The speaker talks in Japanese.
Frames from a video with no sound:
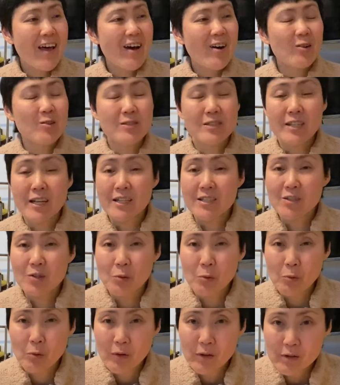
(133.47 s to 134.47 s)
お伝えして
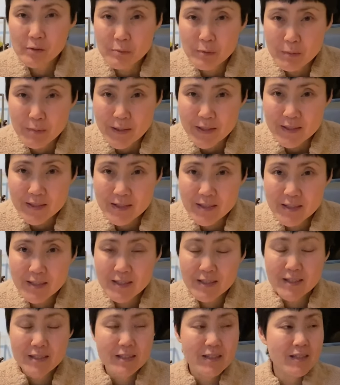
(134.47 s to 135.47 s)
おこうかと思いま
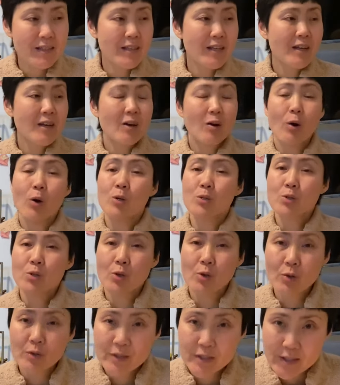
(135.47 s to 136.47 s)
す。恐
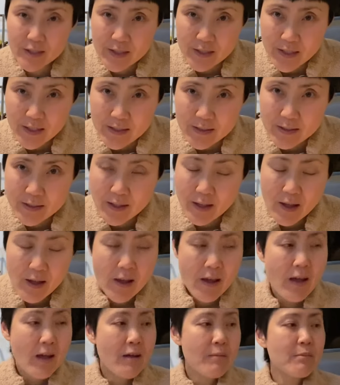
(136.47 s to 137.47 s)
ろしいです。
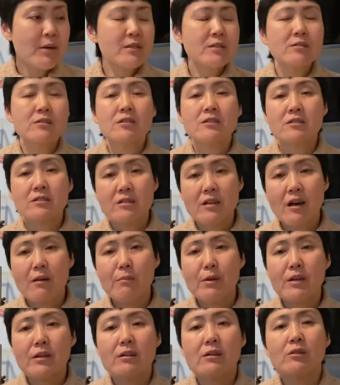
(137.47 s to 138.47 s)
まずですね、
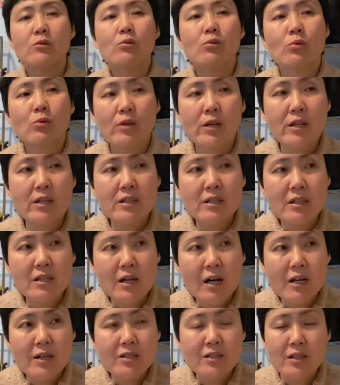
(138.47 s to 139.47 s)
アメリカの保険に
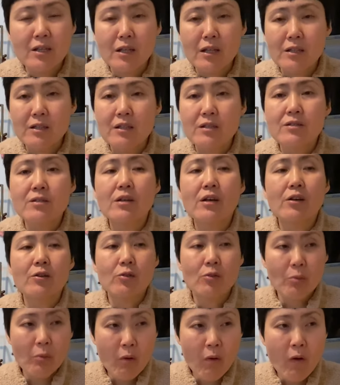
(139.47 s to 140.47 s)
関してなんですけれ
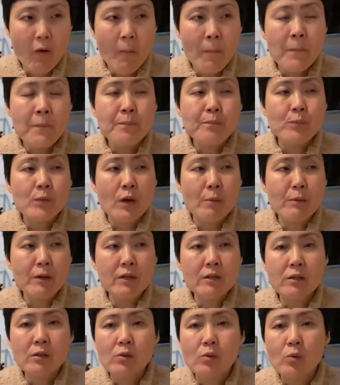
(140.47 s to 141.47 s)
ども、
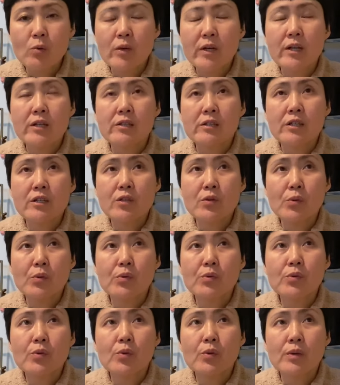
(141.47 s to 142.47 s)
アメリカの保険って日
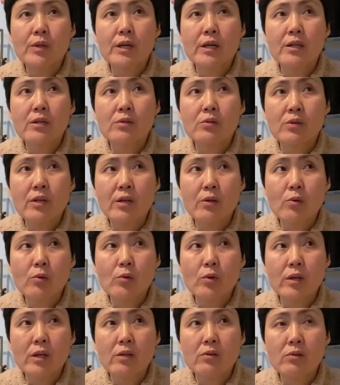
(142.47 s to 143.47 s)
本の保険、健康
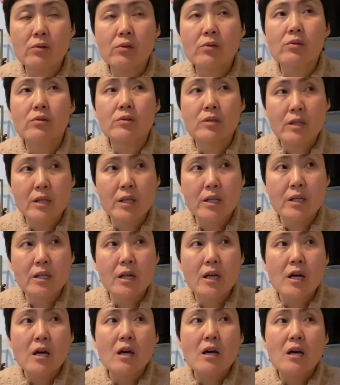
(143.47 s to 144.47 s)
保険のように、
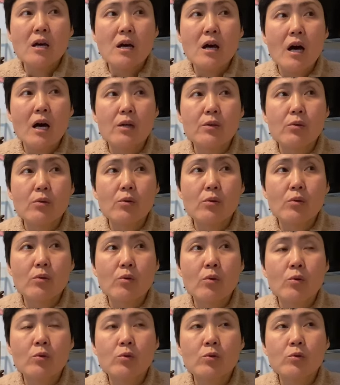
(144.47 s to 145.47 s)
あの、
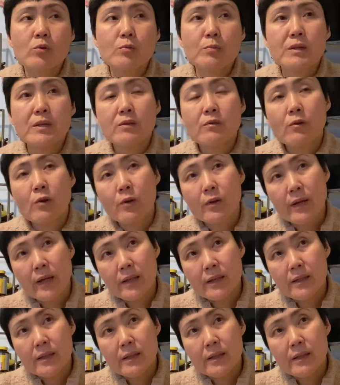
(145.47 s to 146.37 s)
国民保険